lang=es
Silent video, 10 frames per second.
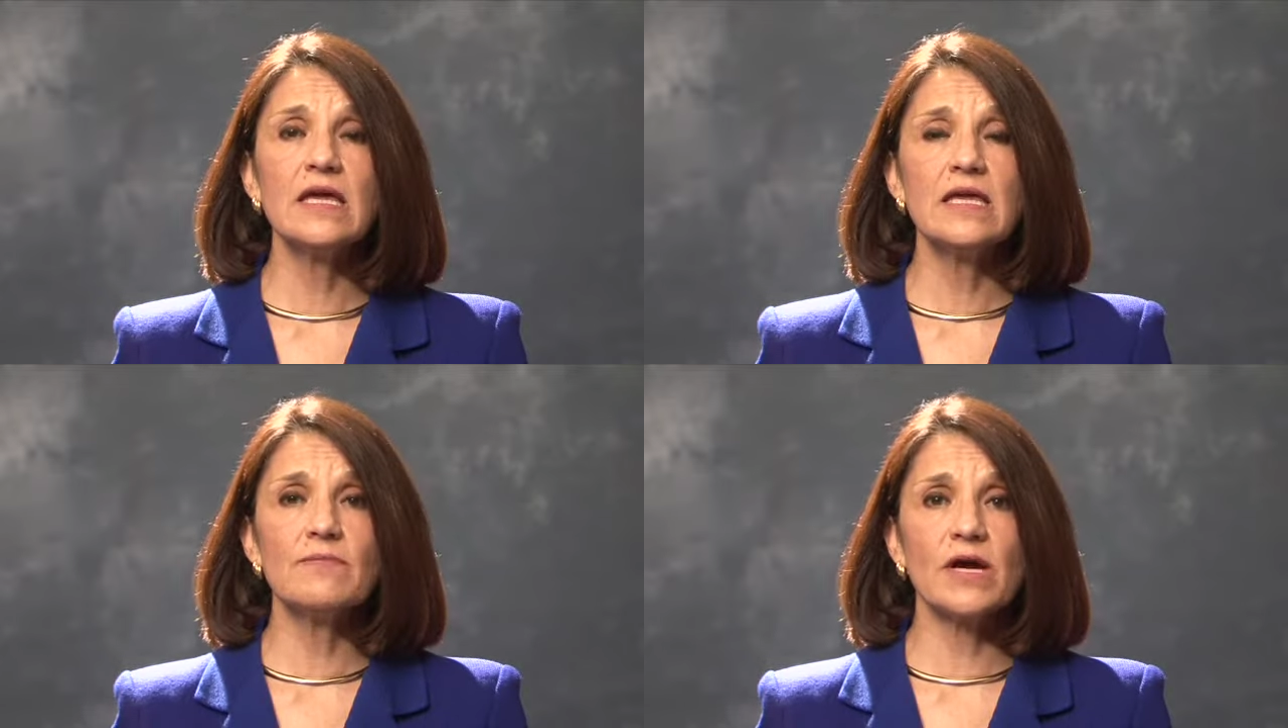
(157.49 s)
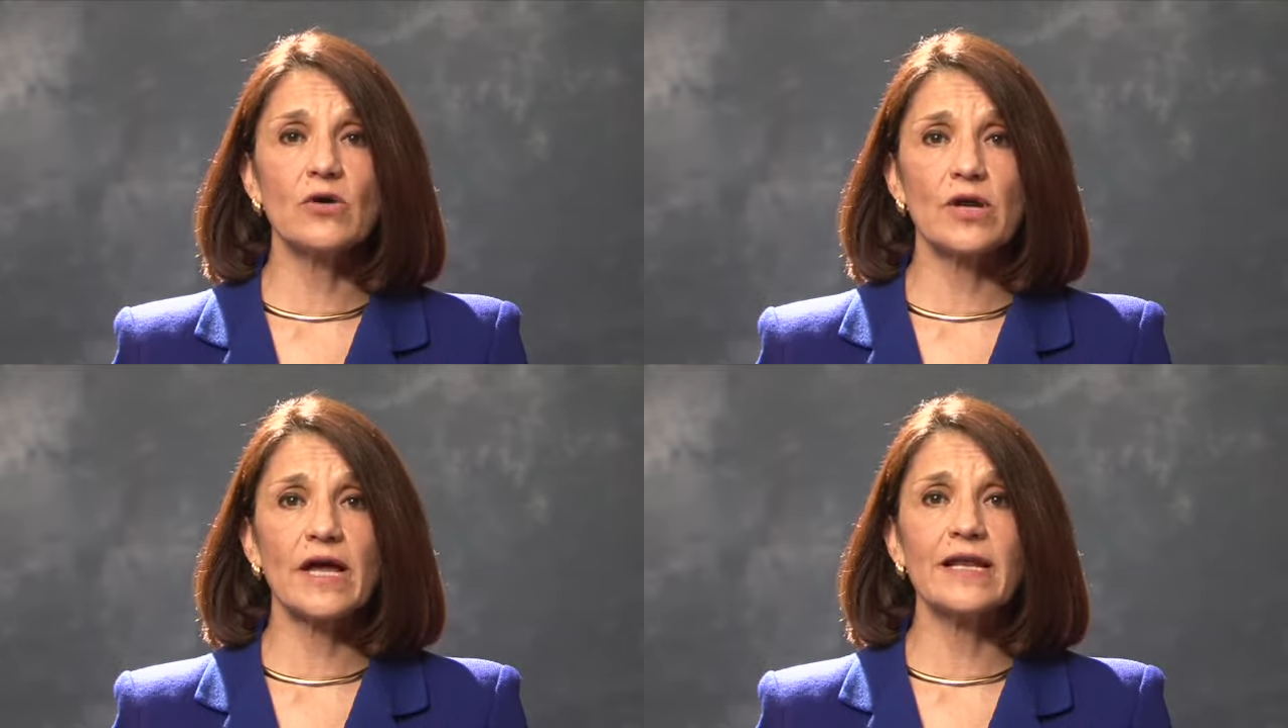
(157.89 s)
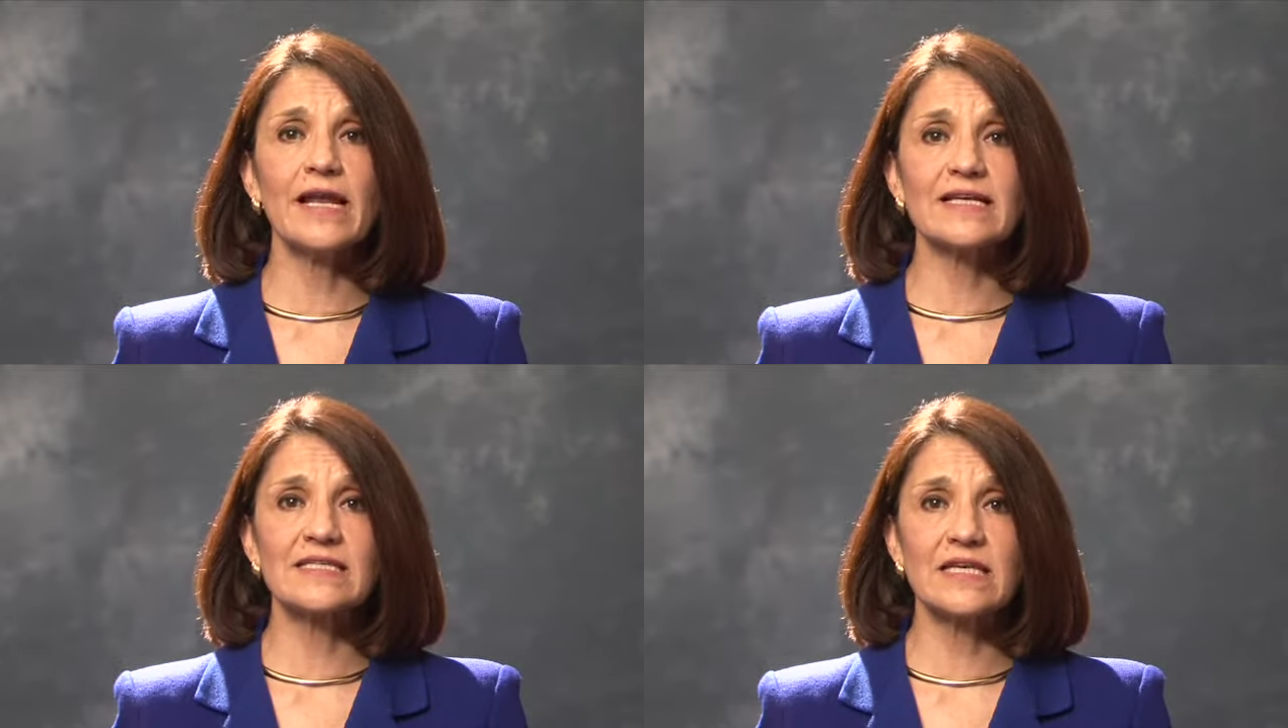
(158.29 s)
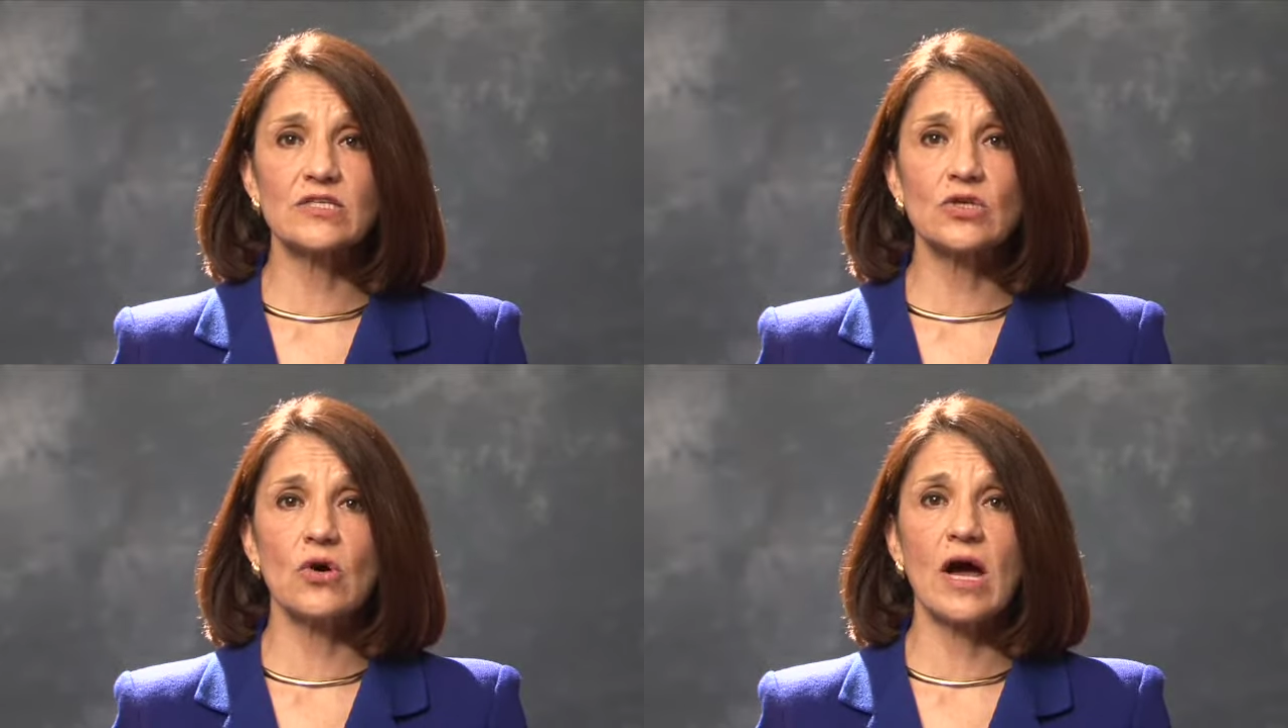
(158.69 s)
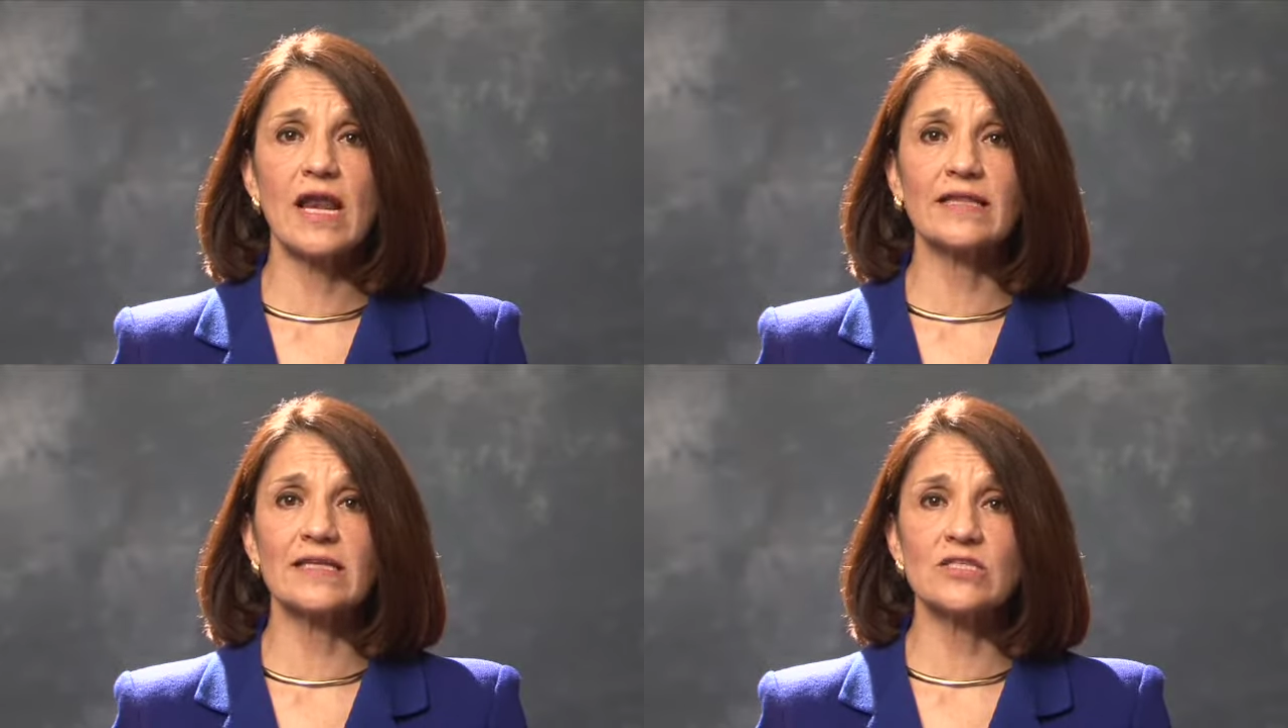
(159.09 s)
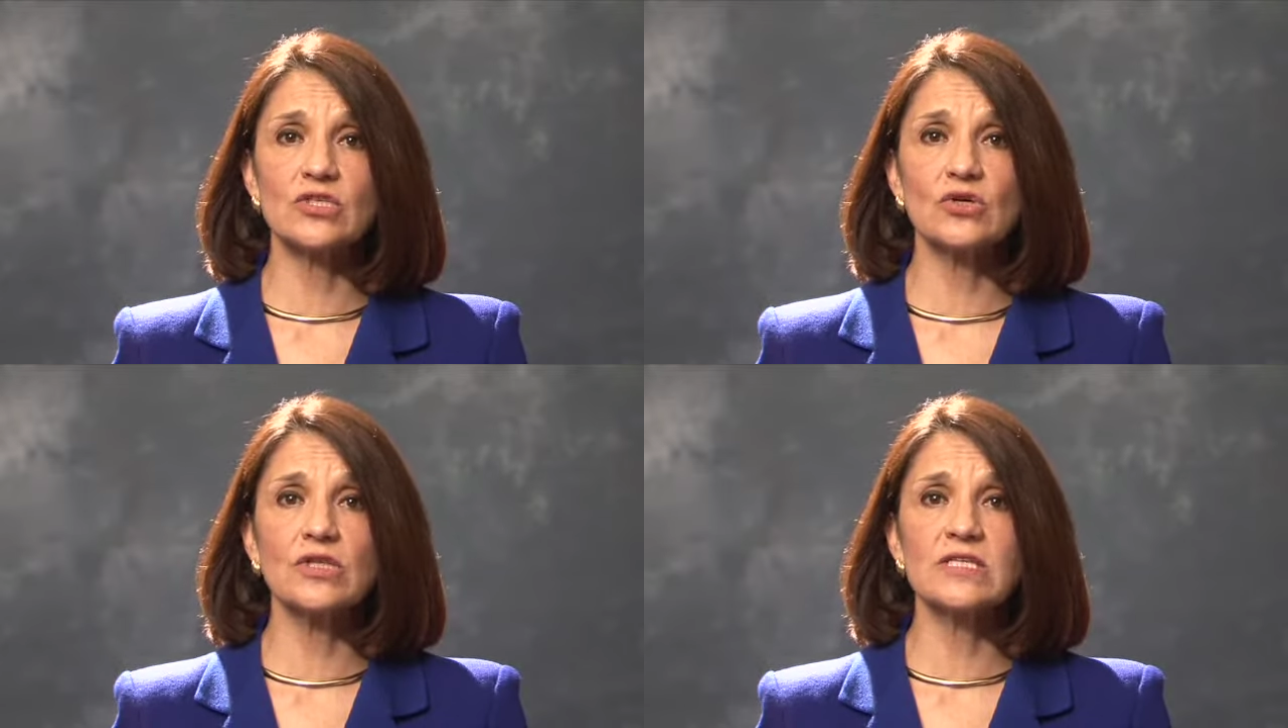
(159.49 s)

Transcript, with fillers: y mejorar el acceso a la atención de